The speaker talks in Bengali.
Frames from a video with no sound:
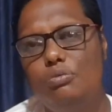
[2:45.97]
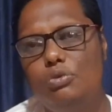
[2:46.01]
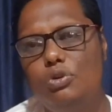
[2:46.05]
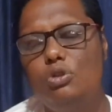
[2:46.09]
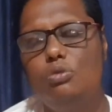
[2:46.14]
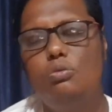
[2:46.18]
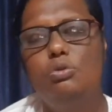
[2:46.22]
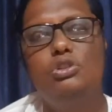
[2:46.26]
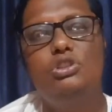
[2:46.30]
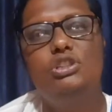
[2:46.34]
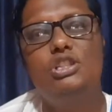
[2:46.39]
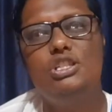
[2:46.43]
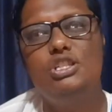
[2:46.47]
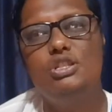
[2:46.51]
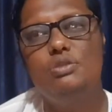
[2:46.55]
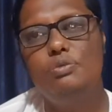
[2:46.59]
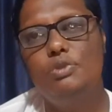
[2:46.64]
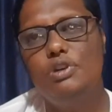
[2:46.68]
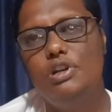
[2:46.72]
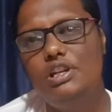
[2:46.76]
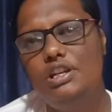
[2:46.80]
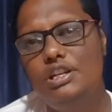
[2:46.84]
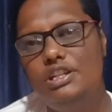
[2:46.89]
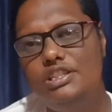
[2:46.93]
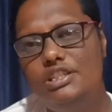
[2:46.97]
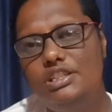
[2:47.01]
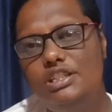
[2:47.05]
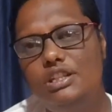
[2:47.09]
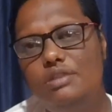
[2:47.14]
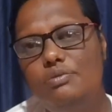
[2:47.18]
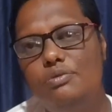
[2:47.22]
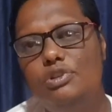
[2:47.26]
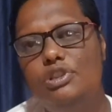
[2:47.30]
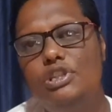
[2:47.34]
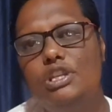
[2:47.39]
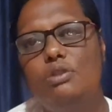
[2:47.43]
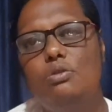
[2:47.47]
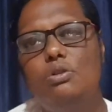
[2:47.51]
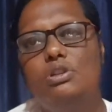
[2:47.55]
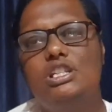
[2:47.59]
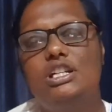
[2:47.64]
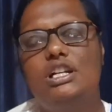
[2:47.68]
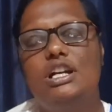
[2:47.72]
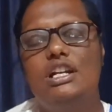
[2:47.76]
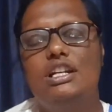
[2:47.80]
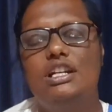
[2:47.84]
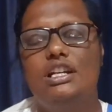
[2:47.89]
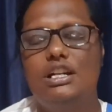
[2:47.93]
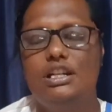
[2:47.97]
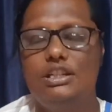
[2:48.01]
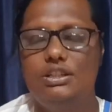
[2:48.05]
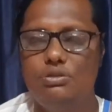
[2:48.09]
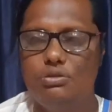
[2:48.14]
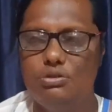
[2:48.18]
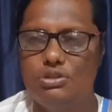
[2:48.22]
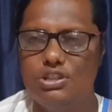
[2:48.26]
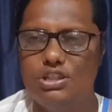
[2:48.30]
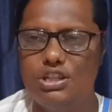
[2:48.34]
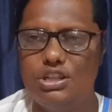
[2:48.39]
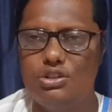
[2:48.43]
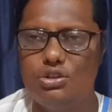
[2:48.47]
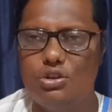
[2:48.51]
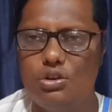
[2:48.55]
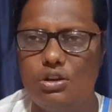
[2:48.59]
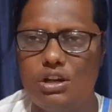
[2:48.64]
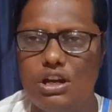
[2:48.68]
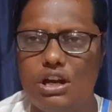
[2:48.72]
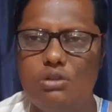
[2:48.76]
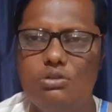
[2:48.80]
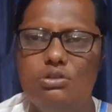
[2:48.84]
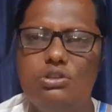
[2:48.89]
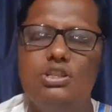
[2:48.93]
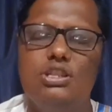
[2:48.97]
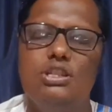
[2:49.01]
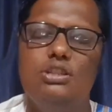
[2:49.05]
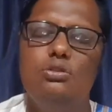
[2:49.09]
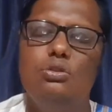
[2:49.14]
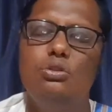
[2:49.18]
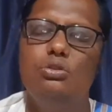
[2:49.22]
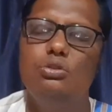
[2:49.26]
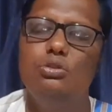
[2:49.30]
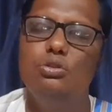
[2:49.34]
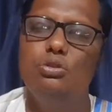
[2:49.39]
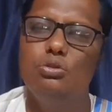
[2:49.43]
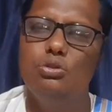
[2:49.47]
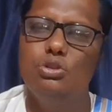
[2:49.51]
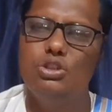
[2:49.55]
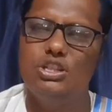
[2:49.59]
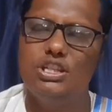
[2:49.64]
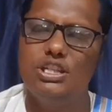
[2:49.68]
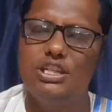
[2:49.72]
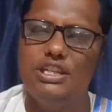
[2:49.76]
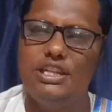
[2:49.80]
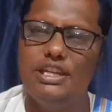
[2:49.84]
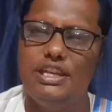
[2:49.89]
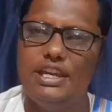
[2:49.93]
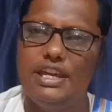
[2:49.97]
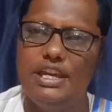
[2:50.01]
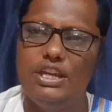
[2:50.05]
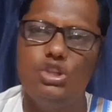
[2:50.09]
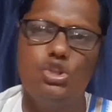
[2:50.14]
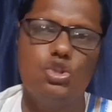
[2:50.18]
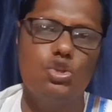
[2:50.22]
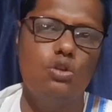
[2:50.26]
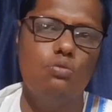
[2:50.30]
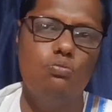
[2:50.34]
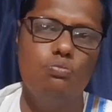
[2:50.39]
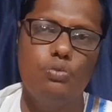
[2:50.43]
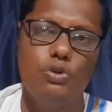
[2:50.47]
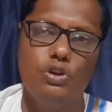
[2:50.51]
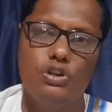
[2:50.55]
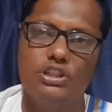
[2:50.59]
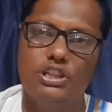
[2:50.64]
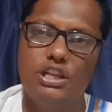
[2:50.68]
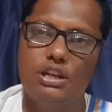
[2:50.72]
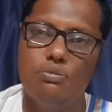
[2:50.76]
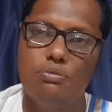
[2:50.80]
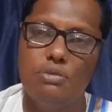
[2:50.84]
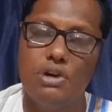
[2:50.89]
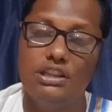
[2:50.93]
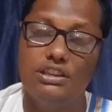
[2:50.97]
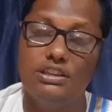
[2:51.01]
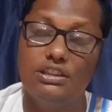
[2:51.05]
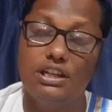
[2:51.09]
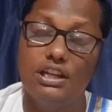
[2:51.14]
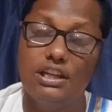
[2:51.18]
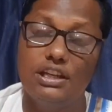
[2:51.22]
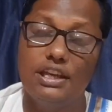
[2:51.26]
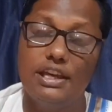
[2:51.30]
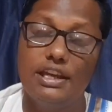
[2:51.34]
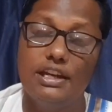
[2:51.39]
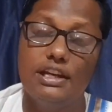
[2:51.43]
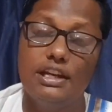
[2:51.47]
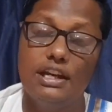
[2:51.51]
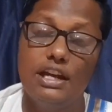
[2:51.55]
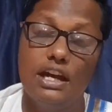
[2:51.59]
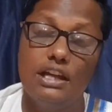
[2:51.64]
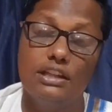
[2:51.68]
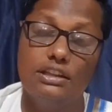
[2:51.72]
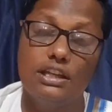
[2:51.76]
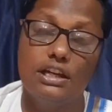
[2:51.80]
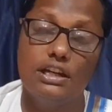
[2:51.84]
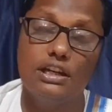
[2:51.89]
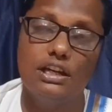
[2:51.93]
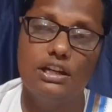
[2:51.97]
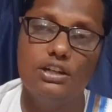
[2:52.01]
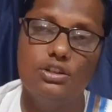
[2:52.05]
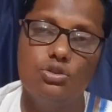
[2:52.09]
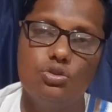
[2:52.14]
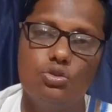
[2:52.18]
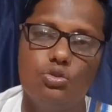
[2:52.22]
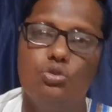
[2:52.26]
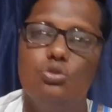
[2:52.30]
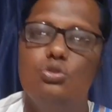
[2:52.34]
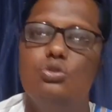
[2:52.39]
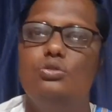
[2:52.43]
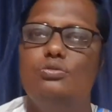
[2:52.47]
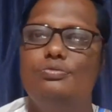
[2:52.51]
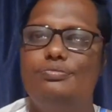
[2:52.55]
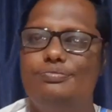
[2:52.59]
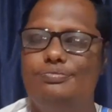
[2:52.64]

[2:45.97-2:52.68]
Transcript: পরবর্তী জীবনে নিজেদের মধ্যে কথা কাটাকাটি হচ্ছে ঝগড়া হচ্ছে দ্বন্দ্ব হচ্ছে এই সম্পর্কের মাত্রা জ্ঞান না থাকার জন্য